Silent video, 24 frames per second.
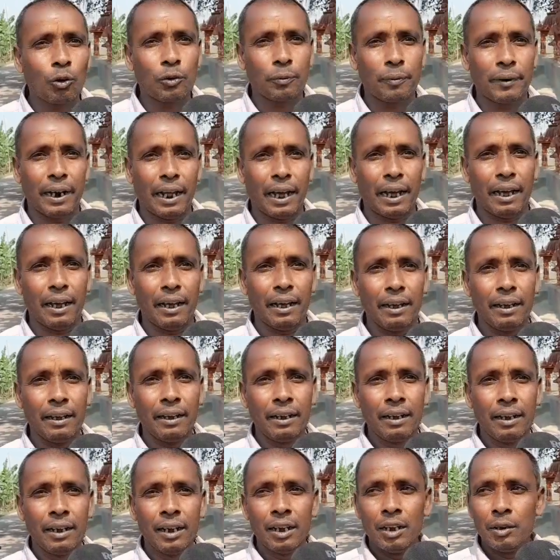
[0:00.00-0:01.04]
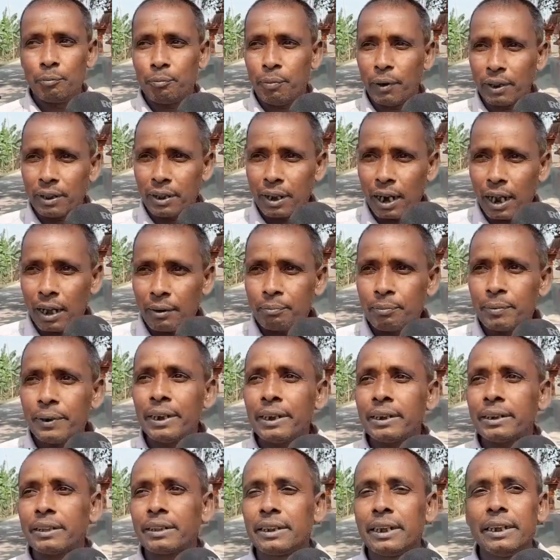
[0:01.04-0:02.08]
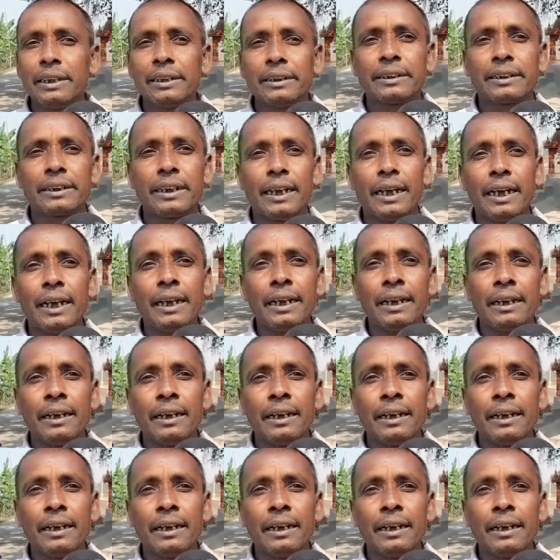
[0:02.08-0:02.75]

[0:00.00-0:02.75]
रोड बना है हाँ, हाँ, पंद्रह बीस दिन से